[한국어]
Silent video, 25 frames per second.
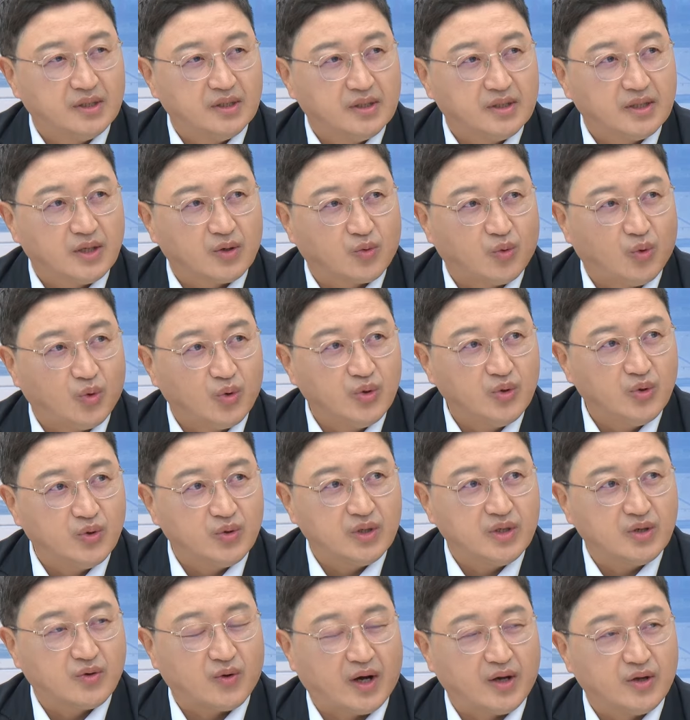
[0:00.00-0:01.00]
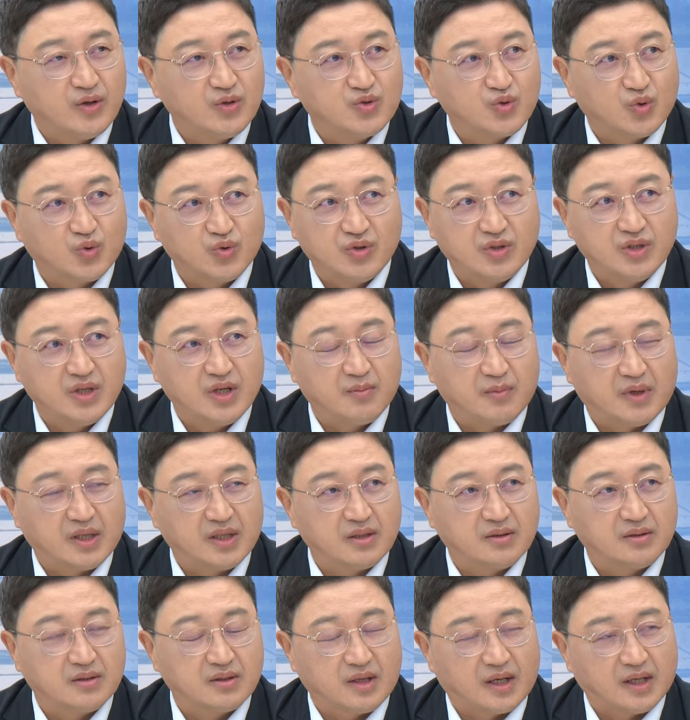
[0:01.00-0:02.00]
이 고용이 과연 좋느냐
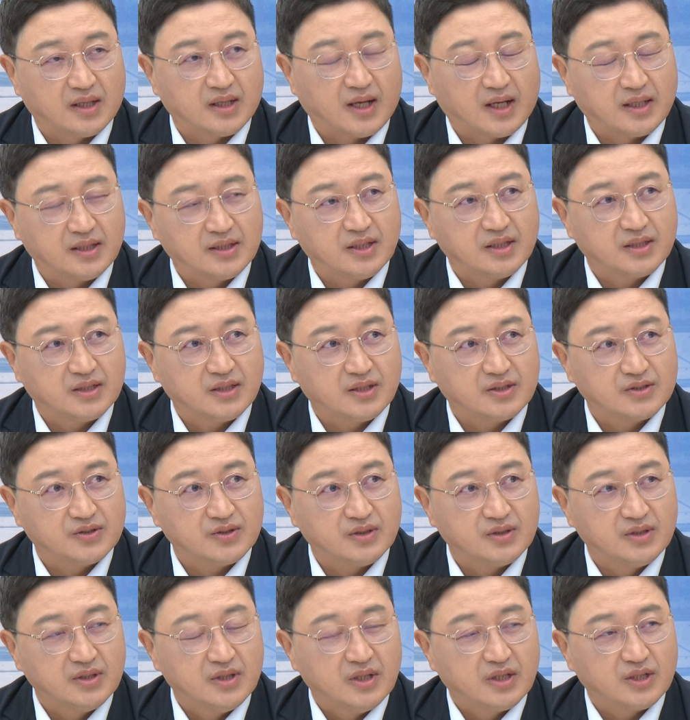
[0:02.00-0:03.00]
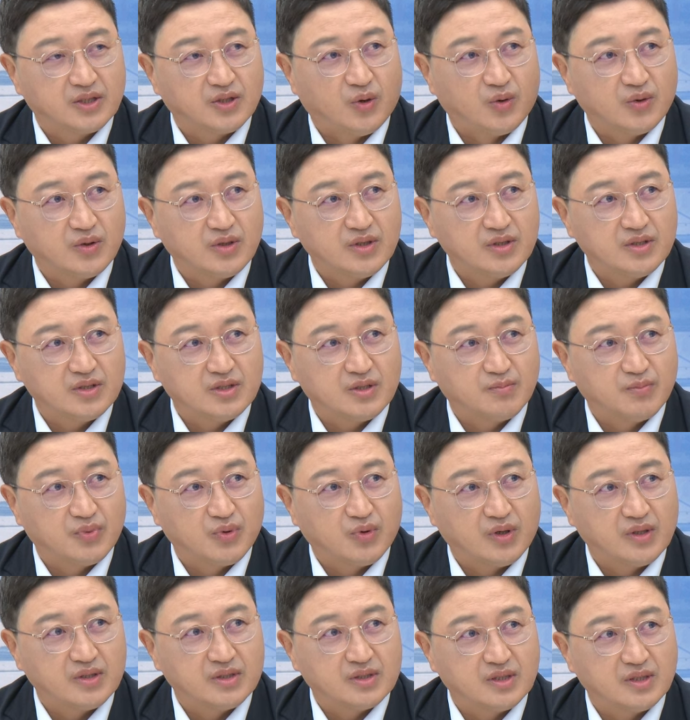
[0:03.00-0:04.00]
안, 안냐에 아, 따라서 경기
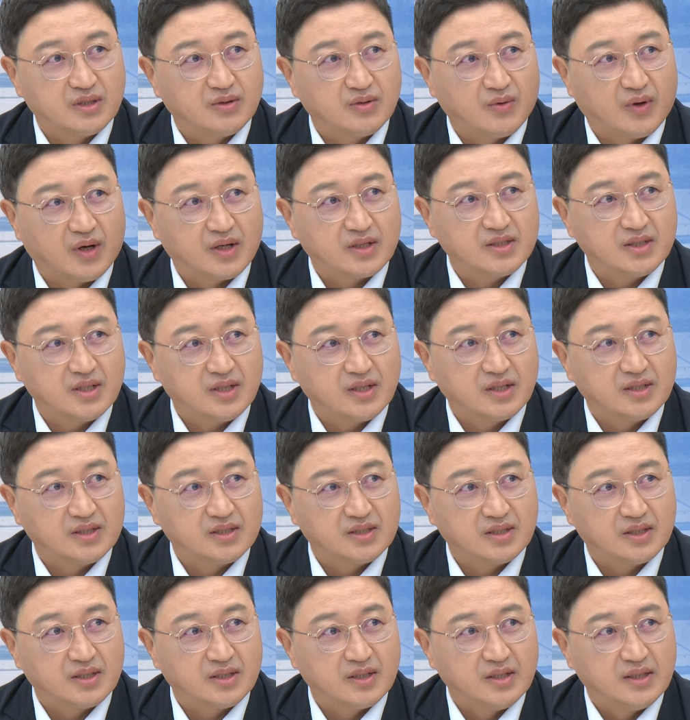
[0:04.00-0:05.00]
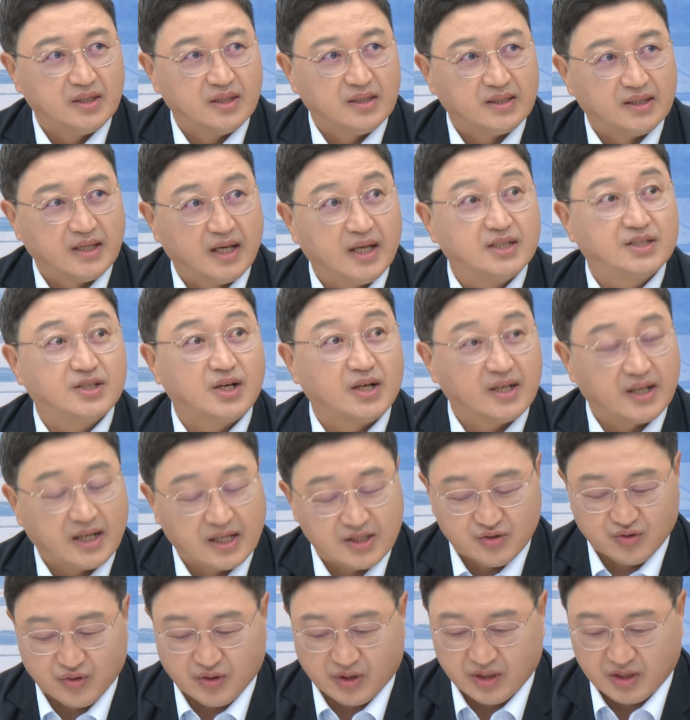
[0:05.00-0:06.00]
지표가 이제 확실하게 이제 예상을 할
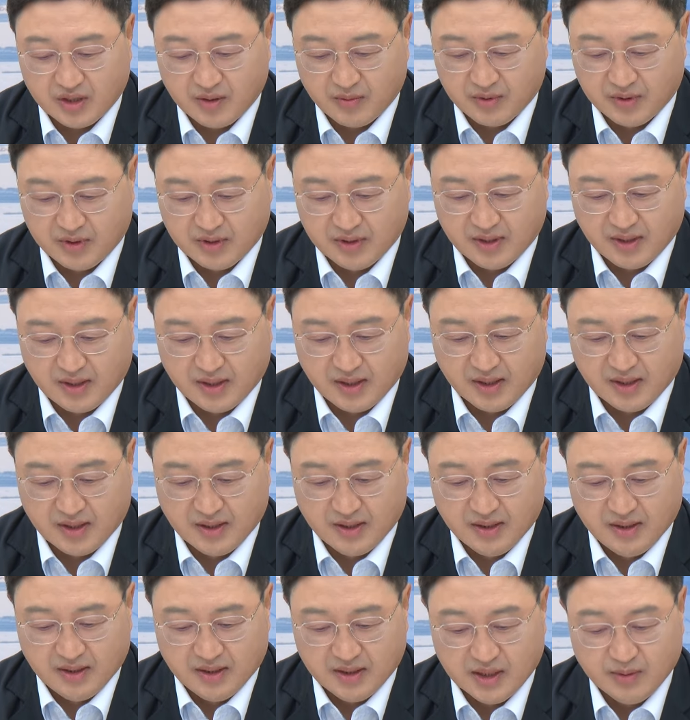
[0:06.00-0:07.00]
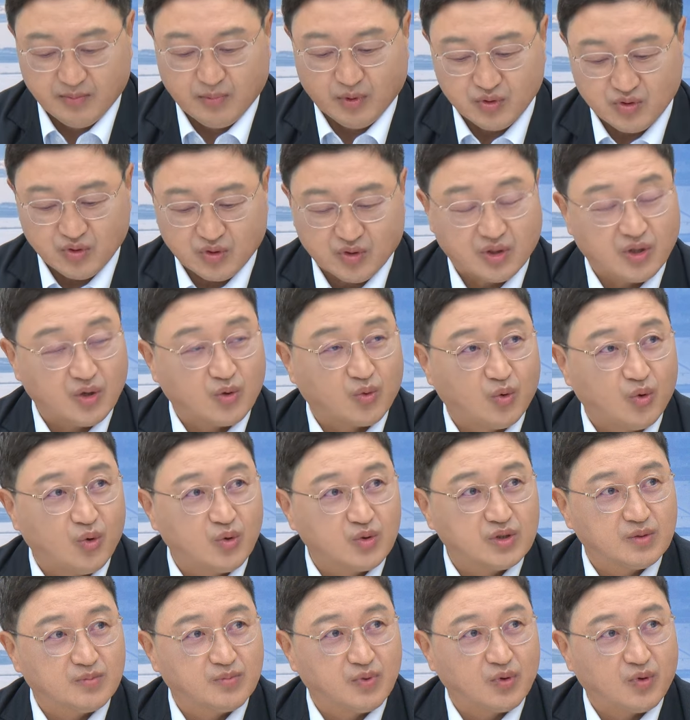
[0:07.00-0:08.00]
수 있기 때문에 네. 이번 주 특히
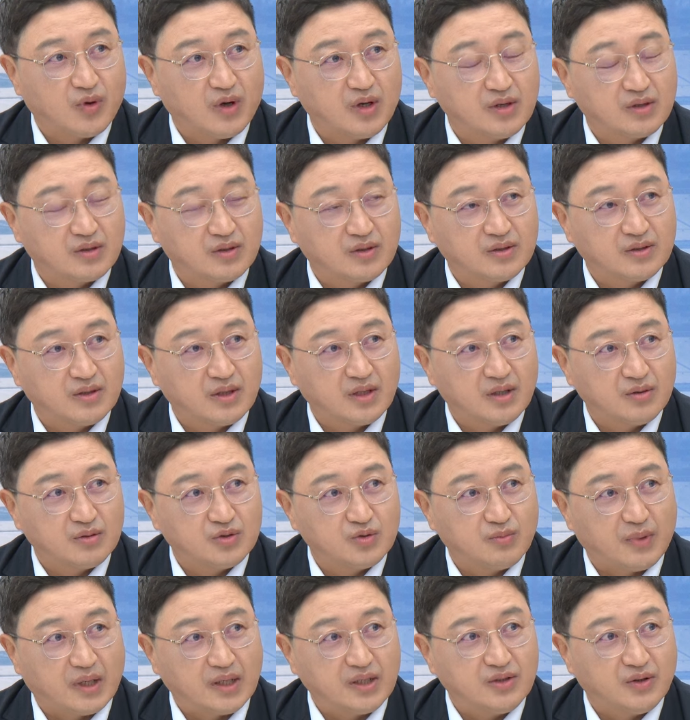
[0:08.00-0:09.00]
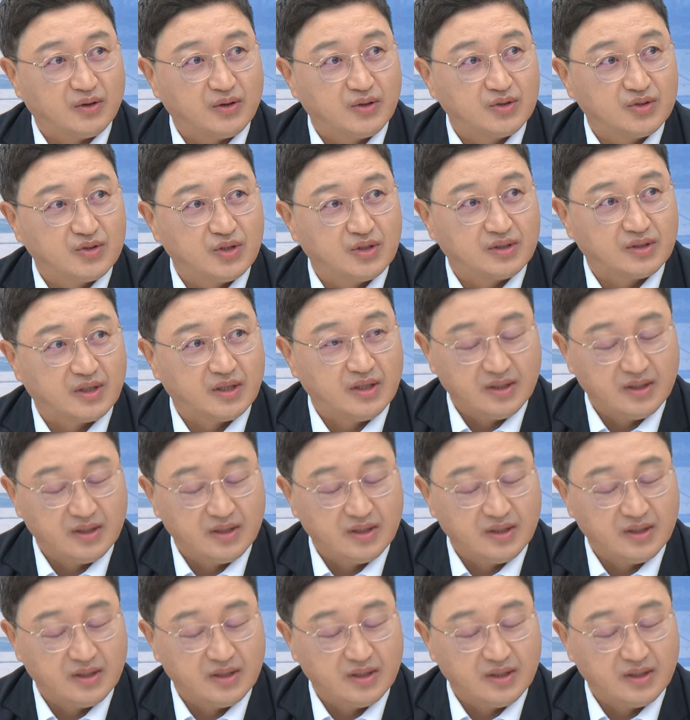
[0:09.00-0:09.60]
고용 지표 관련된 게 좀 많이 나와요 최근에.